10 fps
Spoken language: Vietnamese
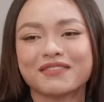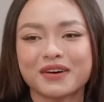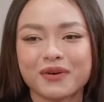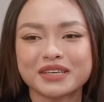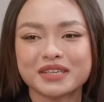
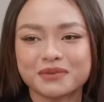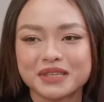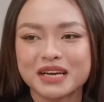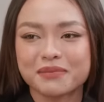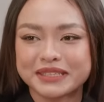Và quan trọng
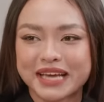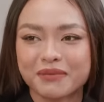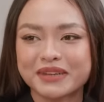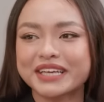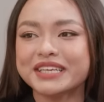nhất là mình
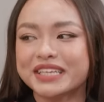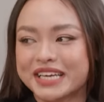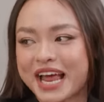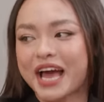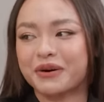cảm thấy như
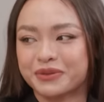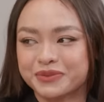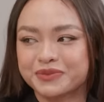thế nào.